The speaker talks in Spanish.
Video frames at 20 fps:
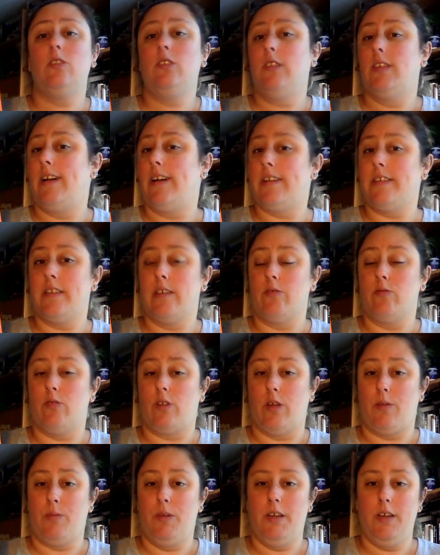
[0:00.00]
en casa de
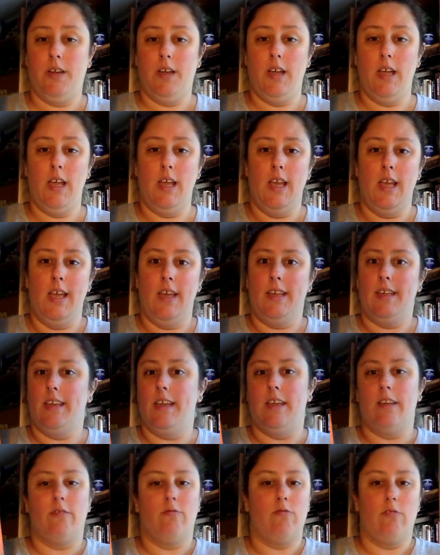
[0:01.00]
una amiga
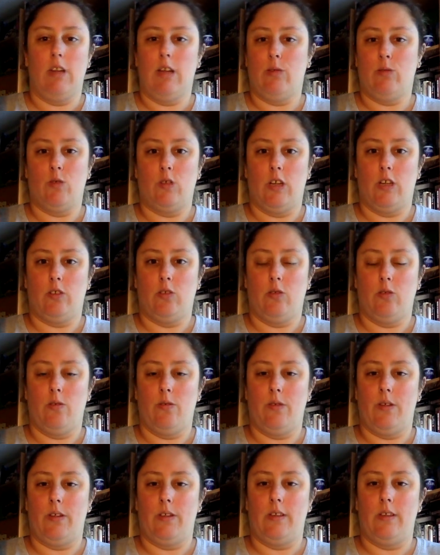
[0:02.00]
y en un laboratorio
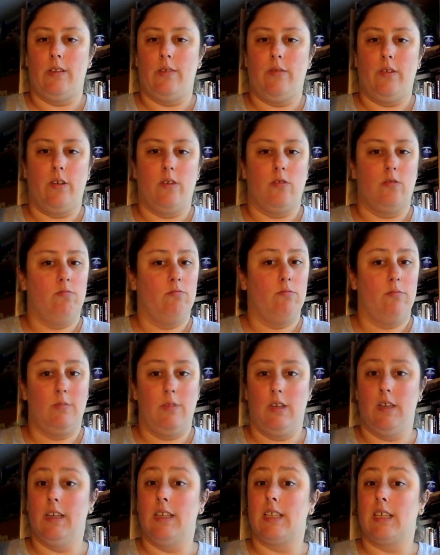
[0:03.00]
científico.
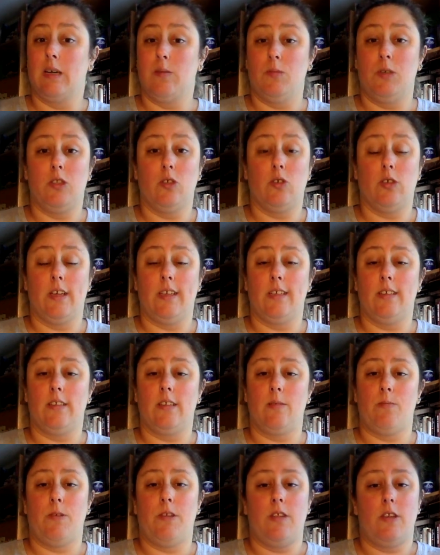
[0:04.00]
Y el camino que hay
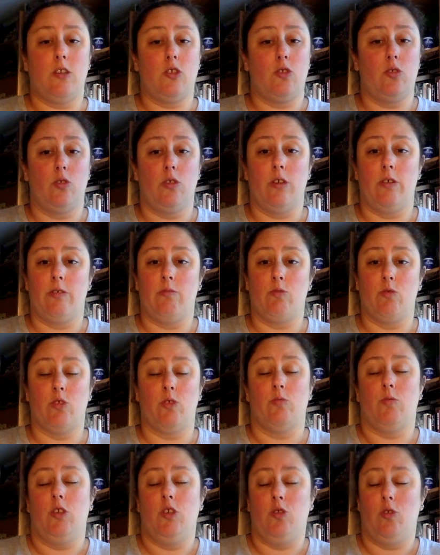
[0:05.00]
entre medios no lleva
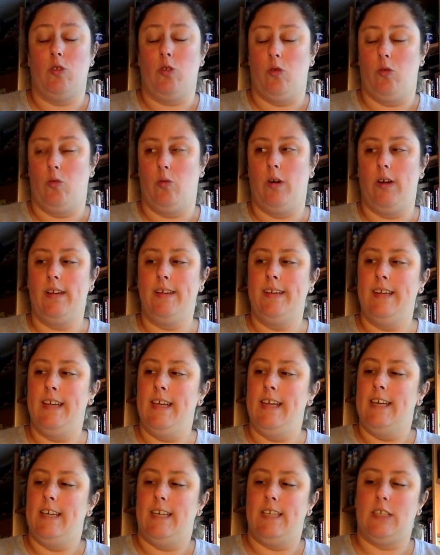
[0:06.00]
mucho más, con lo cual
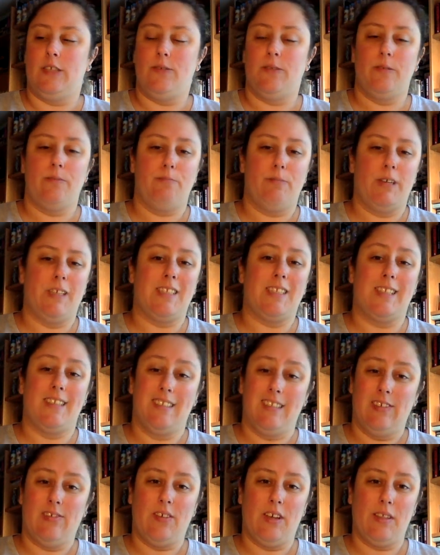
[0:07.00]
es
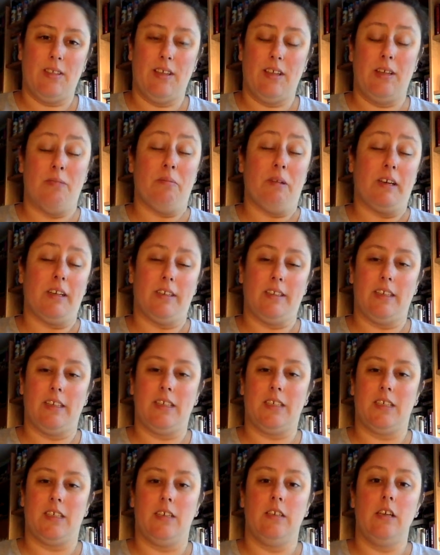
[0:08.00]
bastante fácil
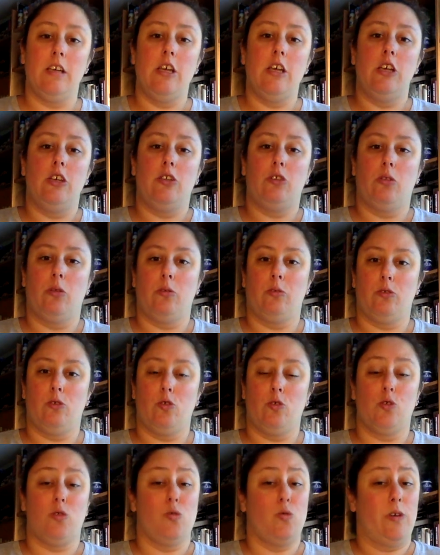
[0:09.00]
imaginarse
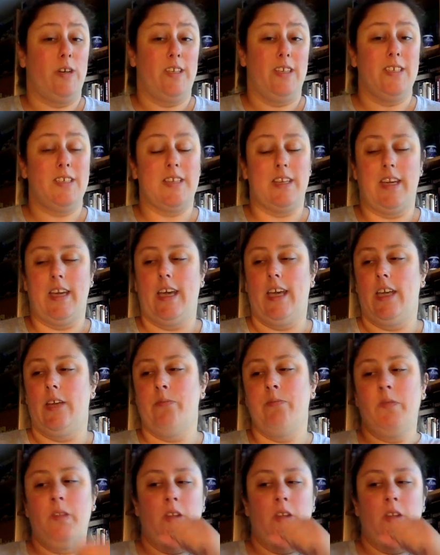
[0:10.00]
todos los lugares que hay.